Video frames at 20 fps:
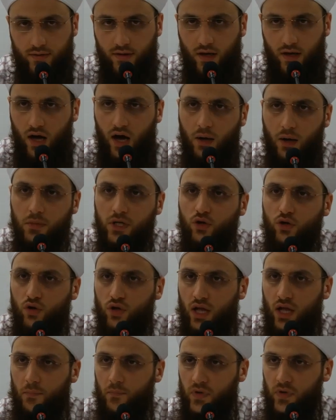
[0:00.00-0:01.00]
Hamile
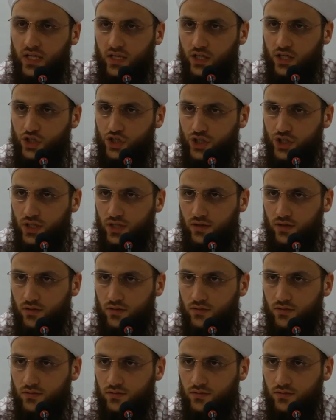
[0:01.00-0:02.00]
olan bir kişi
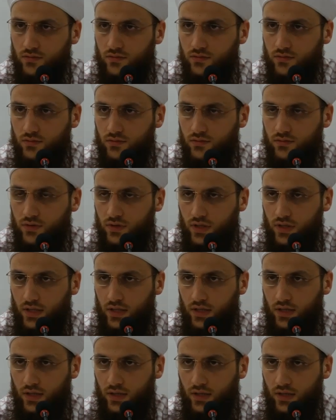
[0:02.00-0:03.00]

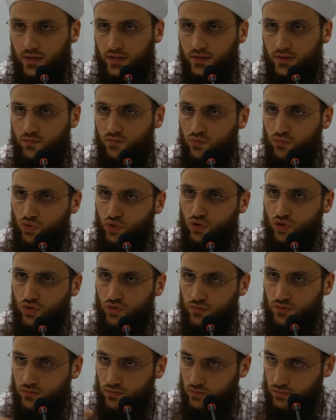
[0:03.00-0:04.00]
e, bu
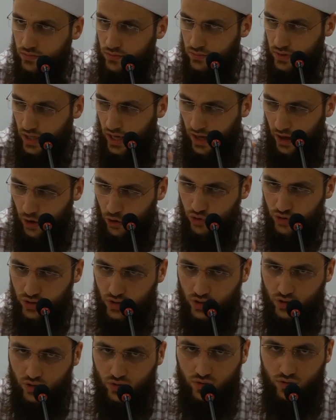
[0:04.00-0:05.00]
daha
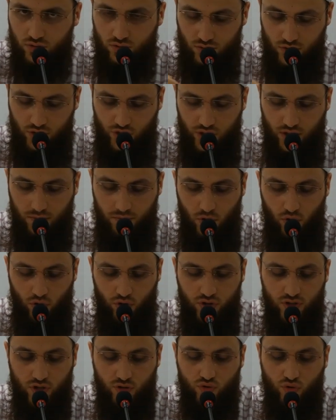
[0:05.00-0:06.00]
önce işte bir
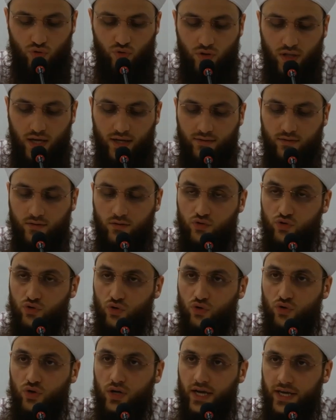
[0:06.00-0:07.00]
önce sorulan
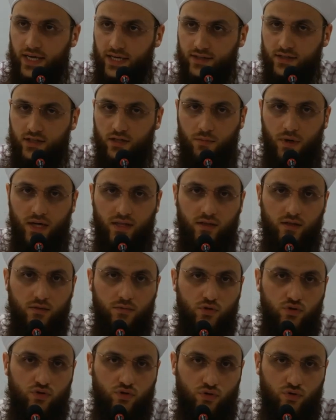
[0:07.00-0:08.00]
soruyla
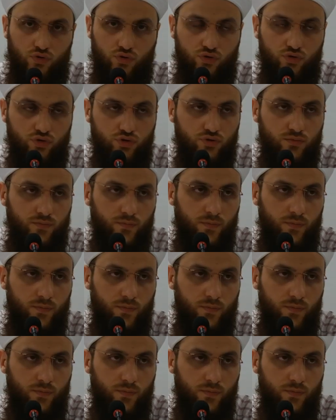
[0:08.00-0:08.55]
irtibatlı bir sorudur.